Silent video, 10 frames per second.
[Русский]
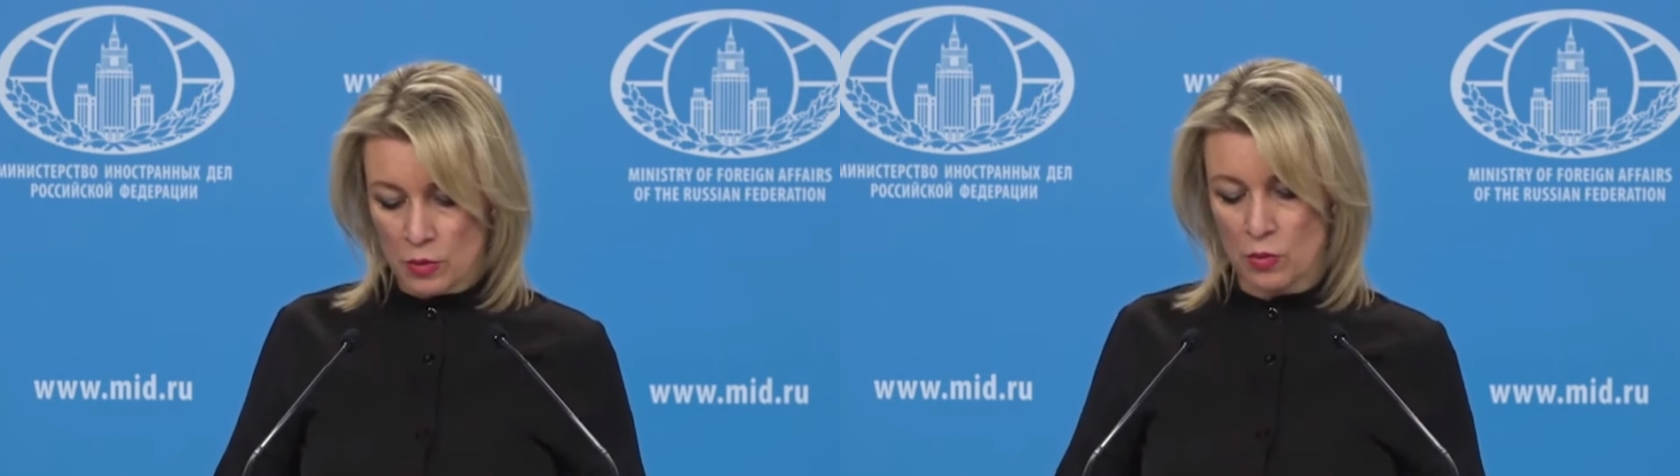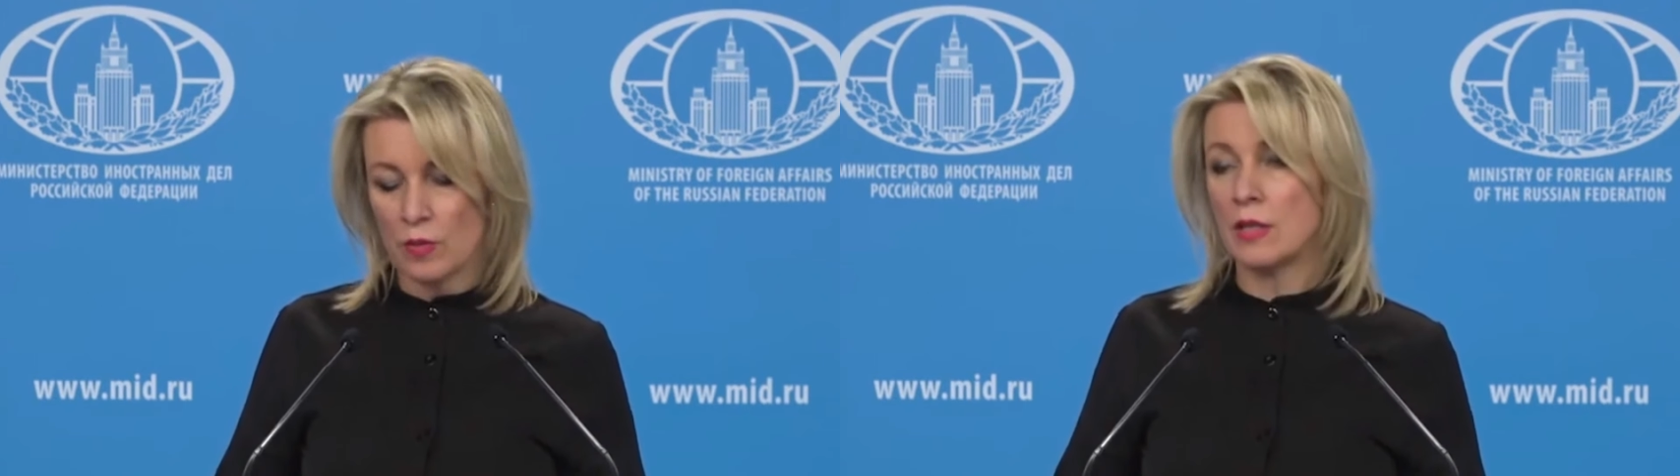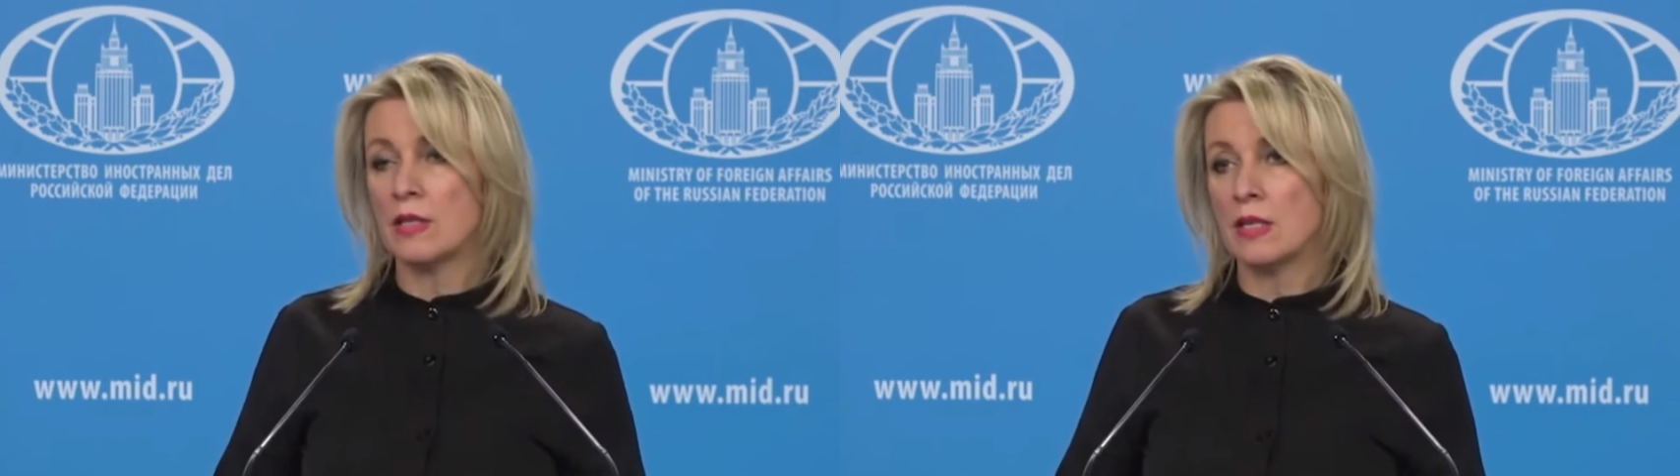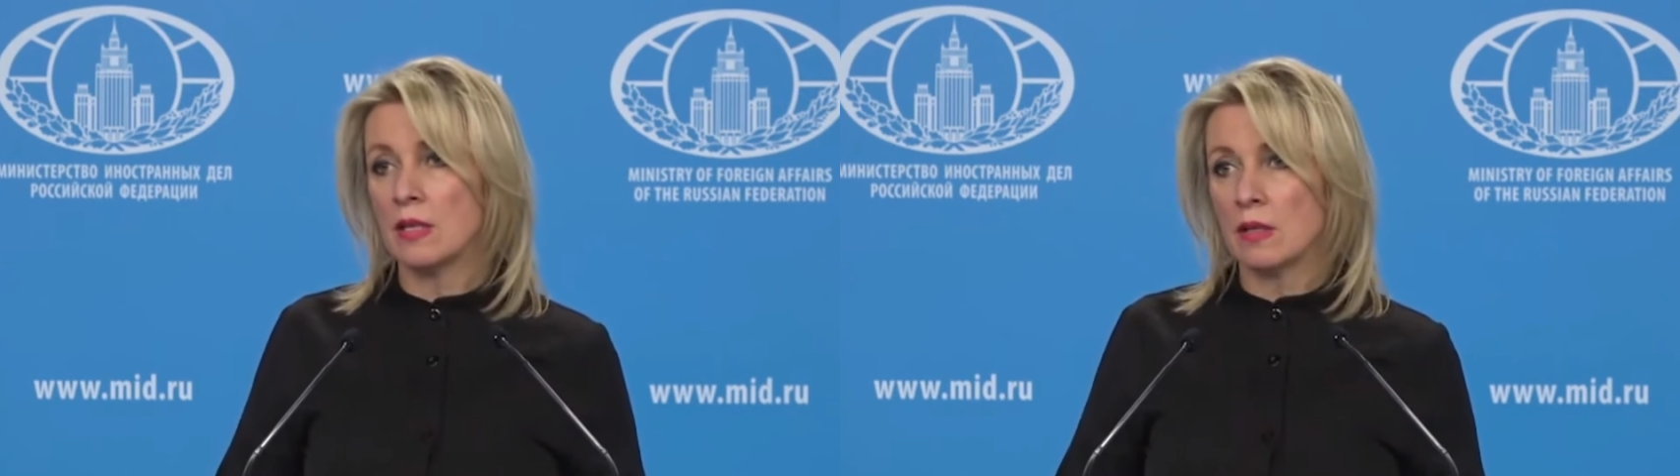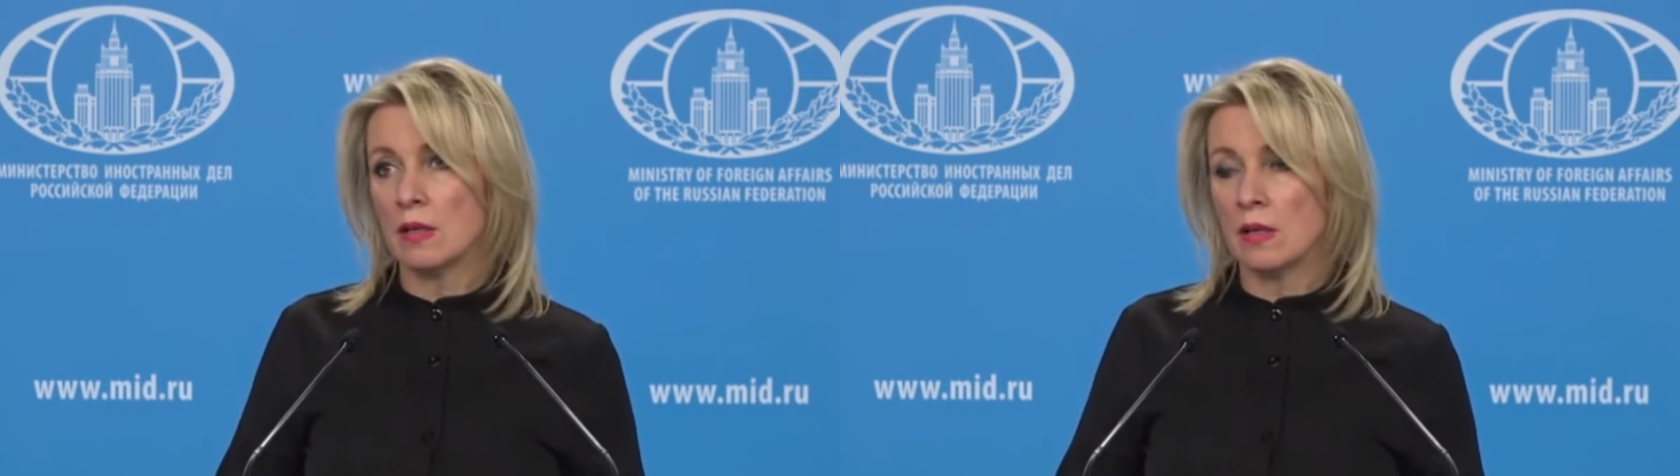
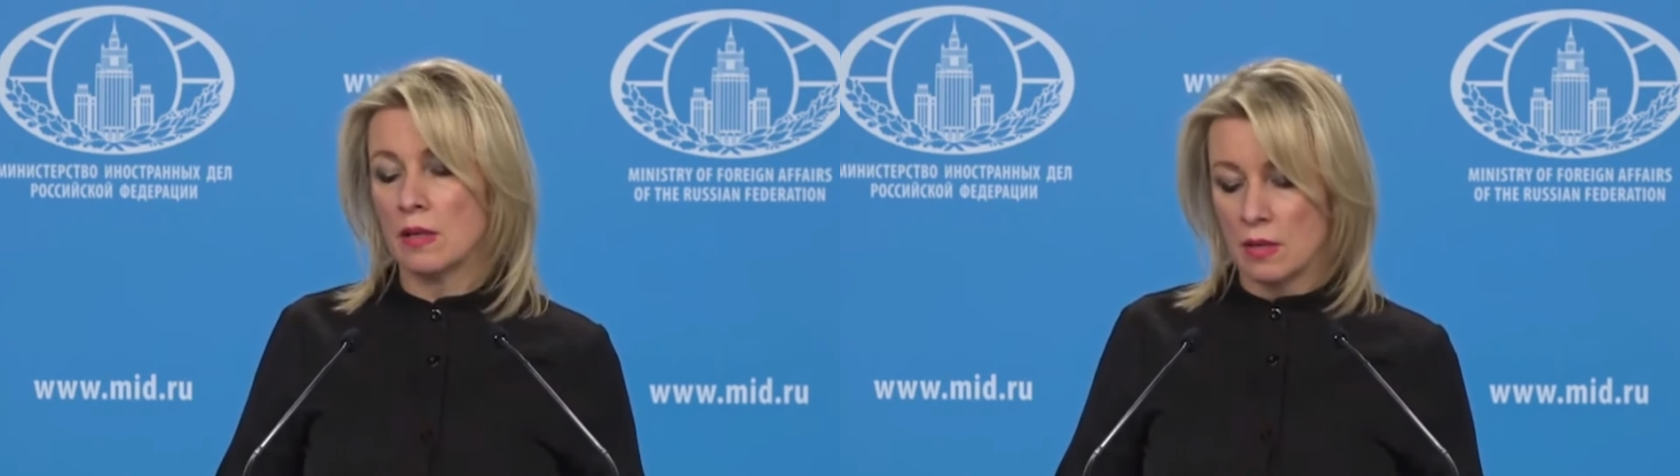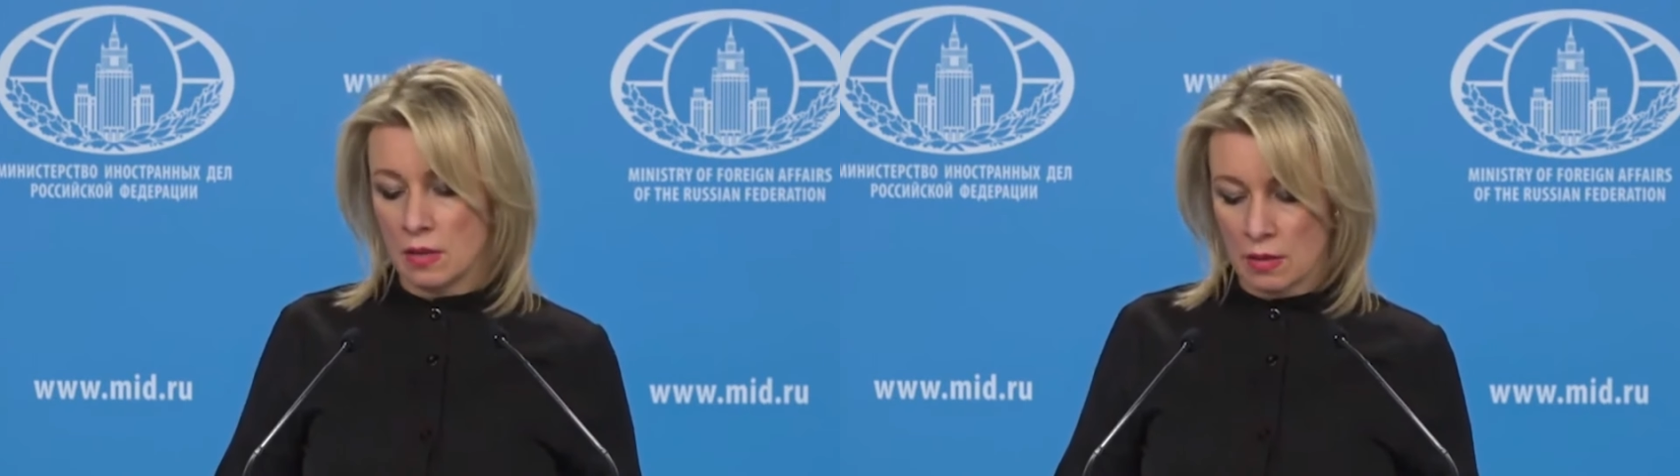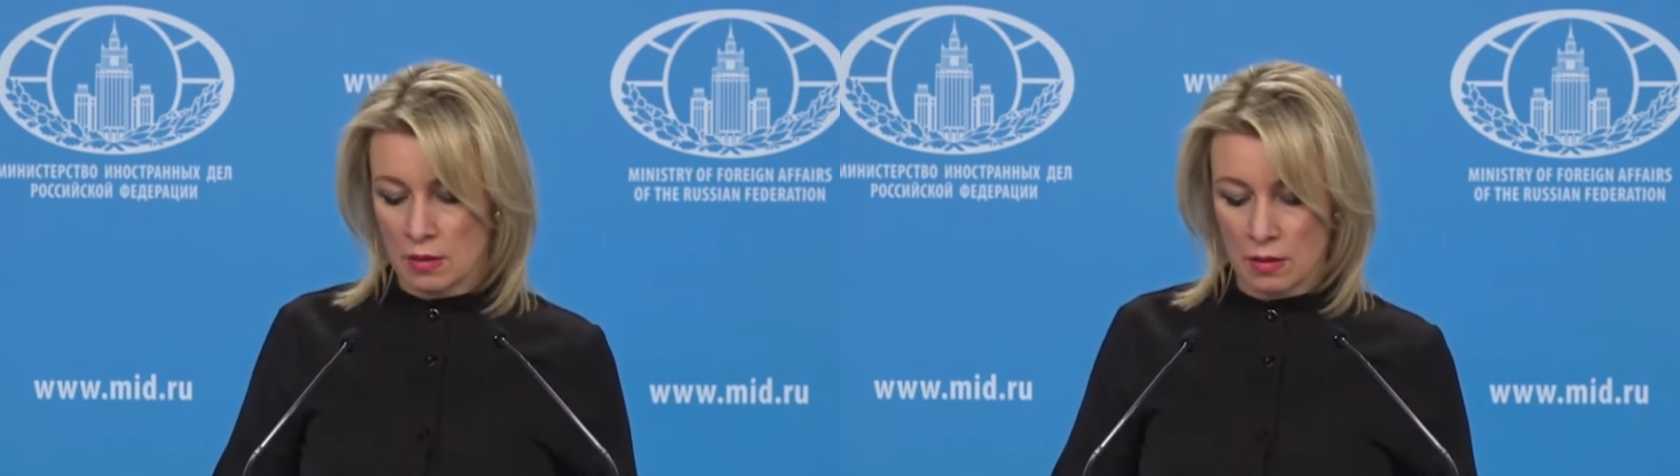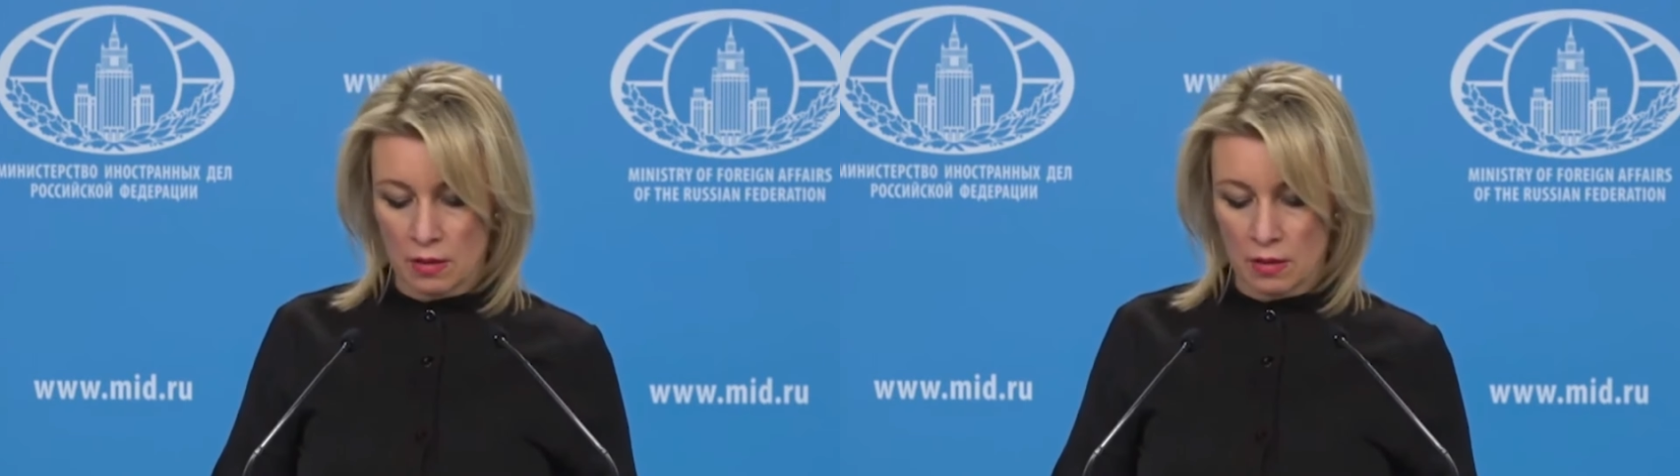суверенитета и